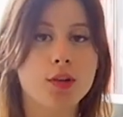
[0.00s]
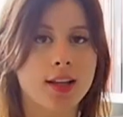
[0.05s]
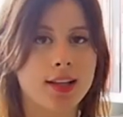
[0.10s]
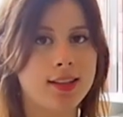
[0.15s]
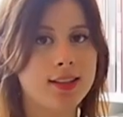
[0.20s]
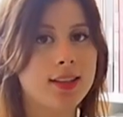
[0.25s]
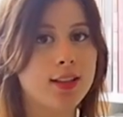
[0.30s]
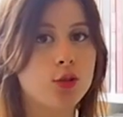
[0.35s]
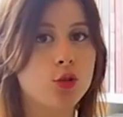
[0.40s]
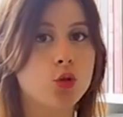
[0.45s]

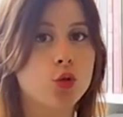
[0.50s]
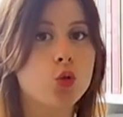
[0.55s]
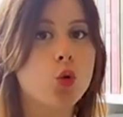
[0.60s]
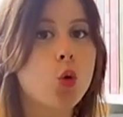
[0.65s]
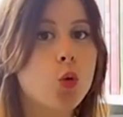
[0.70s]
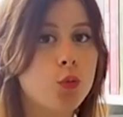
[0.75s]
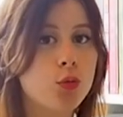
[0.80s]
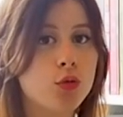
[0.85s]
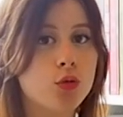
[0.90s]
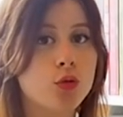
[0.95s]
encore plus cette
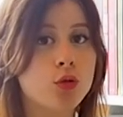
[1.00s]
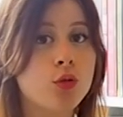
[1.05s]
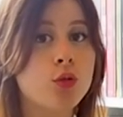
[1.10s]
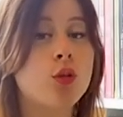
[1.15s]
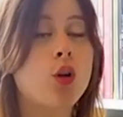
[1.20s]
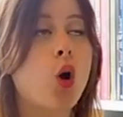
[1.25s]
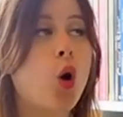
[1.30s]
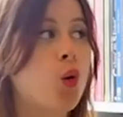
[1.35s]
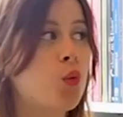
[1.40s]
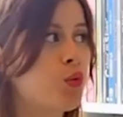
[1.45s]
idée de
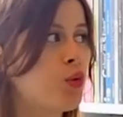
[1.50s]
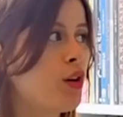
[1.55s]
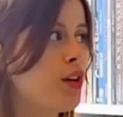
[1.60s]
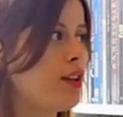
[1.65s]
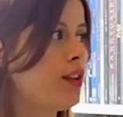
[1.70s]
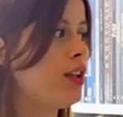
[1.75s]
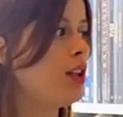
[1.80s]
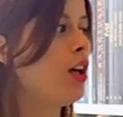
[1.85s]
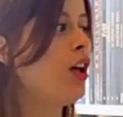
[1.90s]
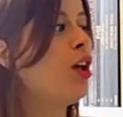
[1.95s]
groupuscule
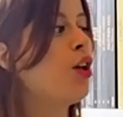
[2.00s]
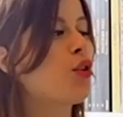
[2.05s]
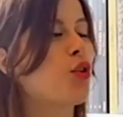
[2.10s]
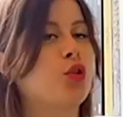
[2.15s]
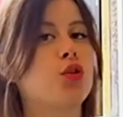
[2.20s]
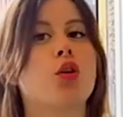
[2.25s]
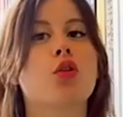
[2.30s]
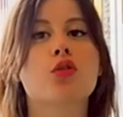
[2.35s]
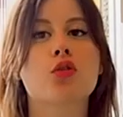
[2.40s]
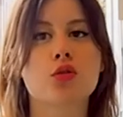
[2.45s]
en
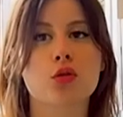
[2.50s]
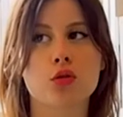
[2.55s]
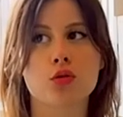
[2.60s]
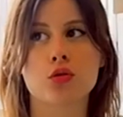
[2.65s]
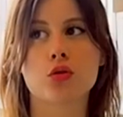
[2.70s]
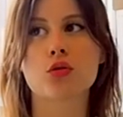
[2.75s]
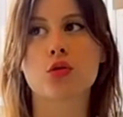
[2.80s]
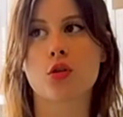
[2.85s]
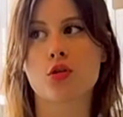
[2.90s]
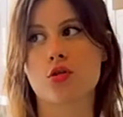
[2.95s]
poésie que
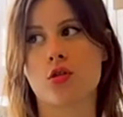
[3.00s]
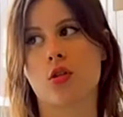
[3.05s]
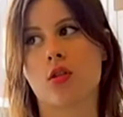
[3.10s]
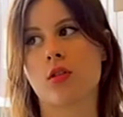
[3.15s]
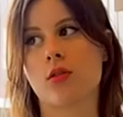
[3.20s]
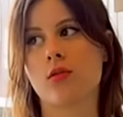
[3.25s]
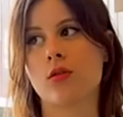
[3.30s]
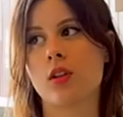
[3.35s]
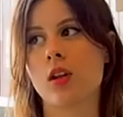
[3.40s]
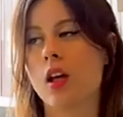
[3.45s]
dans
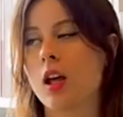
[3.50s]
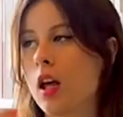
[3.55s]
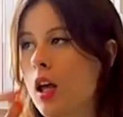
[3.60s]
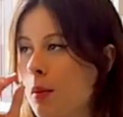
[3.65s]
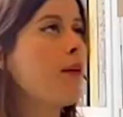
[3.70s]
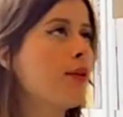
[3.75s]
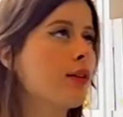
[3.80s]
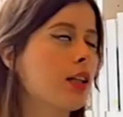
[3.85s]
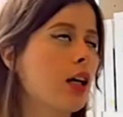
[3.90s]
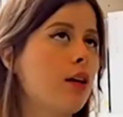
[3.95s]
d'autres genres.
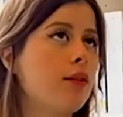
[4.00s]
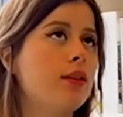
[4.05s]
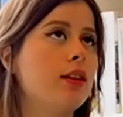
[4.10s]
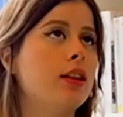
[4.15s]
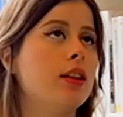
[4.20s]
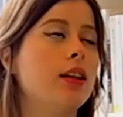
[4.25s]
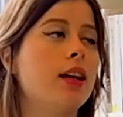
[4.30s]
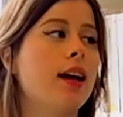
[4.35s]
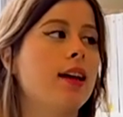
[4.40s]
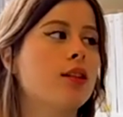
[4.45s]
Mais
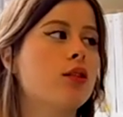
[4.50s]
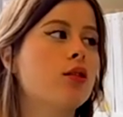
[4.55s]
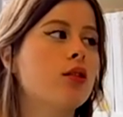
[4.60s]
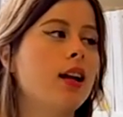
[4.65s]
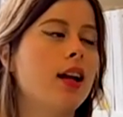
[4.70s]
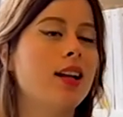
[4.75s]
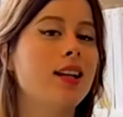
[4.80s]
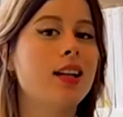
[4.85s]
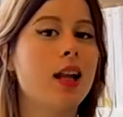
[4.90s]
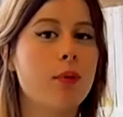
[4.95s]
à votre avis,
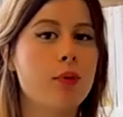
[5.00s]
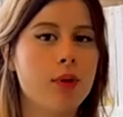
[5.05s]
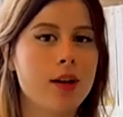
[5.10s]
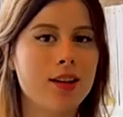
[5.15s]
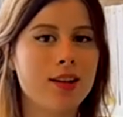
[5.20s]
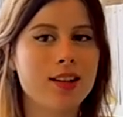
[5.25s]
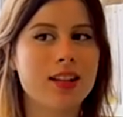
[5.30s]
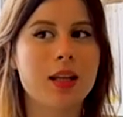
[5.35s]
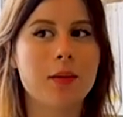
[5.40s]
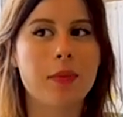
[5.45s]
est-ce que
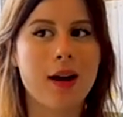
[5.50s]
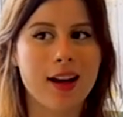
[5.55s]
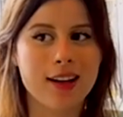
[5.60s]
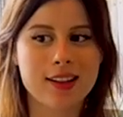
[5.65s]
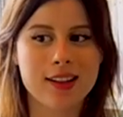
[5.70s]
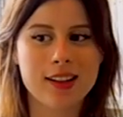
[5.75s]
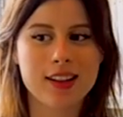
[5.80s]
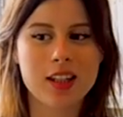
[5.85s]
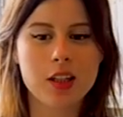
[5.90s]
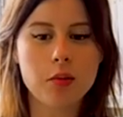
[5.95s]
la,
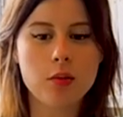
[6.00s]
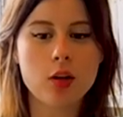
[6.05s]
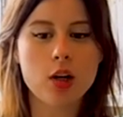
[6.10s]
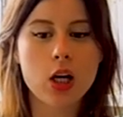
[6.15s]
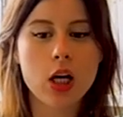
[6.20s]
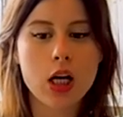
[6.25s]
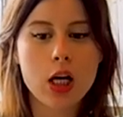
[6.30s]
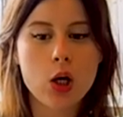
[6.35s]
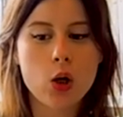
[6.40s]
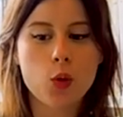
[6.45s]
poésie n'est pas
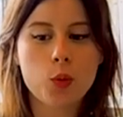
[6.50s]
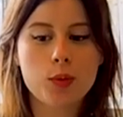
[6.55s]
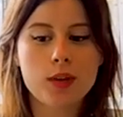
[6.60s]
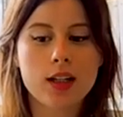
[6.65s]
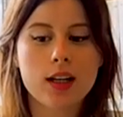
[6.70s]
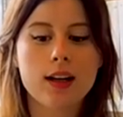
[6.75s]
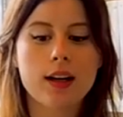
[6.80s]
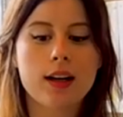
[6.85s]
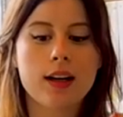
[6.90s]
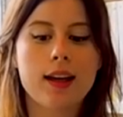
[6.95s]
accessible
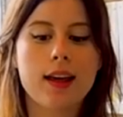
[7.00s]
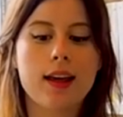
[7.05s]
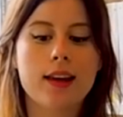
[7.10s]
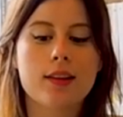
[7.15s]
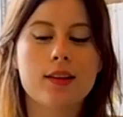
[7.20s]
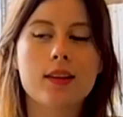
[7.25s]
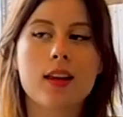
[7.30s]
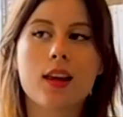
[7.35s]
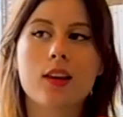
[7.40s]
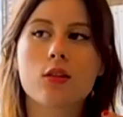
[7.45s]
Ou
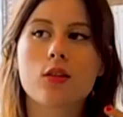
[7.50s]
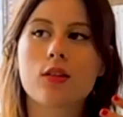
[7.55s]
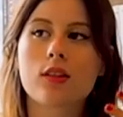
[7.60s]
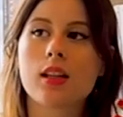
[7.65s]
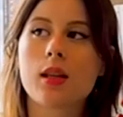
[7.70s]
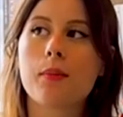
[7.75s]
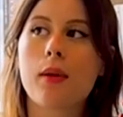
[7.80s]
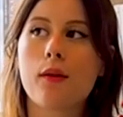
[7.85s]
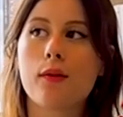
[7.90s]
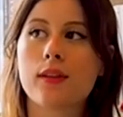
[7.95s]
bien
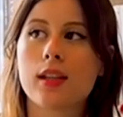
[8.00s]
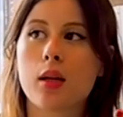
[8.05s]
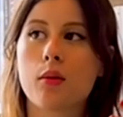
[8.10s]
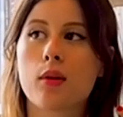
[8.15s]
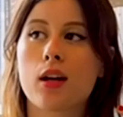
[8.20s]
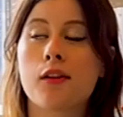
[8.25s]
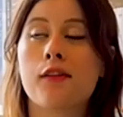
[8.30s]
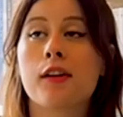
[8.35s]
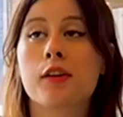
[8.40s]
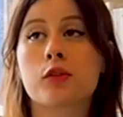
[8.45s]
est-ce que ce
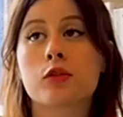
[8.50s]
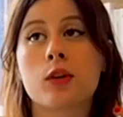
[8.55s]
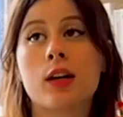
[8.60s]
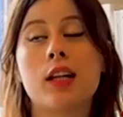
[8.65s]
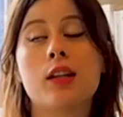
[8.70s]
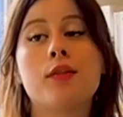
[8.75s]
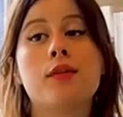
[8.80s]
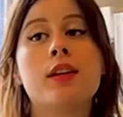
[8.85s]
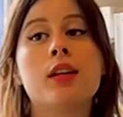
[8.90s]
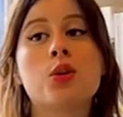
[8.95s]
n'est pas
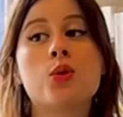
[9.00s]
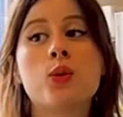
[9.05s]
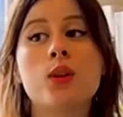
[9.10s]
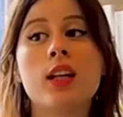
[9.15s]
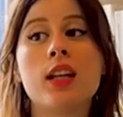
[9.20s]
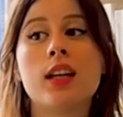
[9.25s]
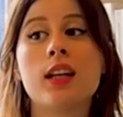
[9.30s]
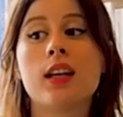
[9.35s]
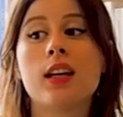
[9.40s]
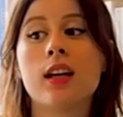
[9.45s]
finalement la façon dont
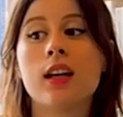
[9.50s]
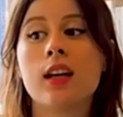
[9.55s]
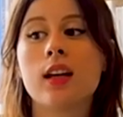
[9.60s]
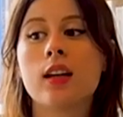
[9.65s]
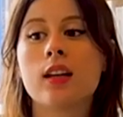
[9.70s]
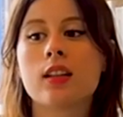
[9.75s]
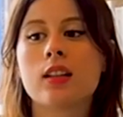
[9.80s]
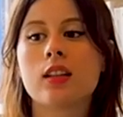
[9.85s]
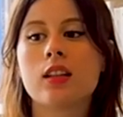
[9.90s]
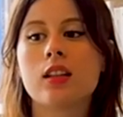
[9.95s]
elle est
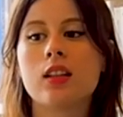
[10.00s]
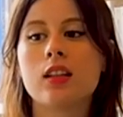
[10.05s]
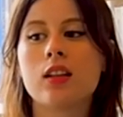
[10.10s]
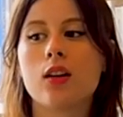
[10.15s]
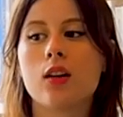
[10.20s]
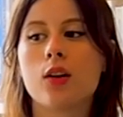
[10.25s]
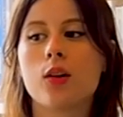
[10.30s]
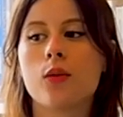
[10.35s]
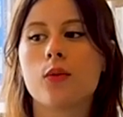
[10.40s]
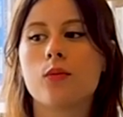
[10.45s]
véhiculée
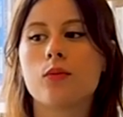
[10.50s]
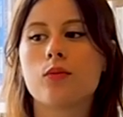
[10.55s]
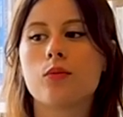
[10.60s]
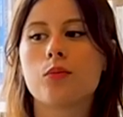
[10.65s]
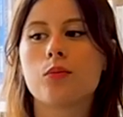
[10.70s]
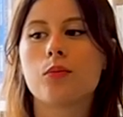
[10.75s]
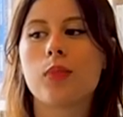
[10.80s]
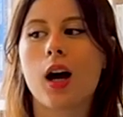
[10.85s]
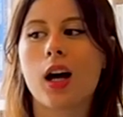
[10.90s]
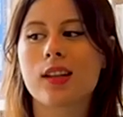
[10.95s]
qui
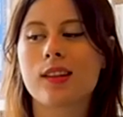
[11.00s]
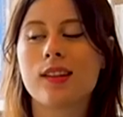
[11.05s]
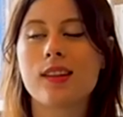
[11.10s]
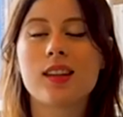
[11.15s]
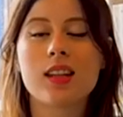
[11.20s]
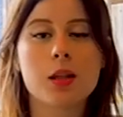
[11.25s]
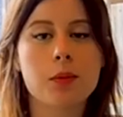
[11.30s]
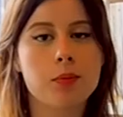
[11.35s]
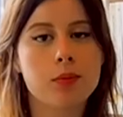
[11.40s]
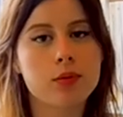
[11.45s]
euh,
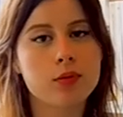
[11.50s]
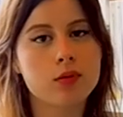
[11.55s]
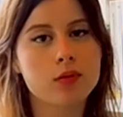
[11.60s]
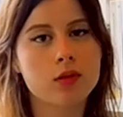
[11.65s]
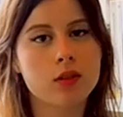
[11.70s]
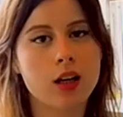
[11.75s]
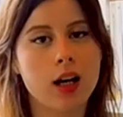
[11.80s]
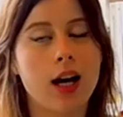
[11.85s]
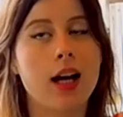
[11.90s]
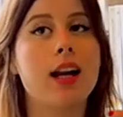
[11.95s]

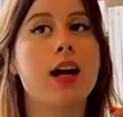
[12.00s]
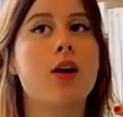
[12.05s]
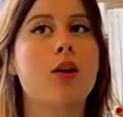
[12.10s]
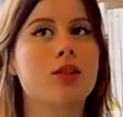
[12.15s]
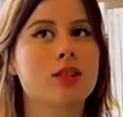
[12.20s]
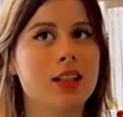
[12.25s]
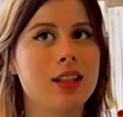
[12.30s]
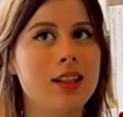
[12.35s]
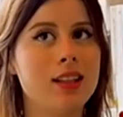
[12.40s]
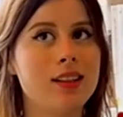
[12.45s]
participe
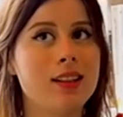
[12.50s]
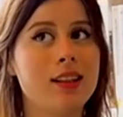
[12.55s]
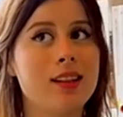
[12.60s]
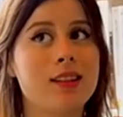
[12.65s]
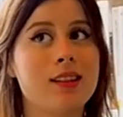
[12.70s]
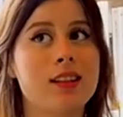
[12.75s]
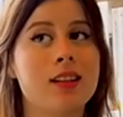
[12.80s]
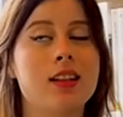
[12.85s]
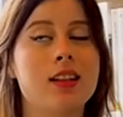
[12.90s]
à la rendre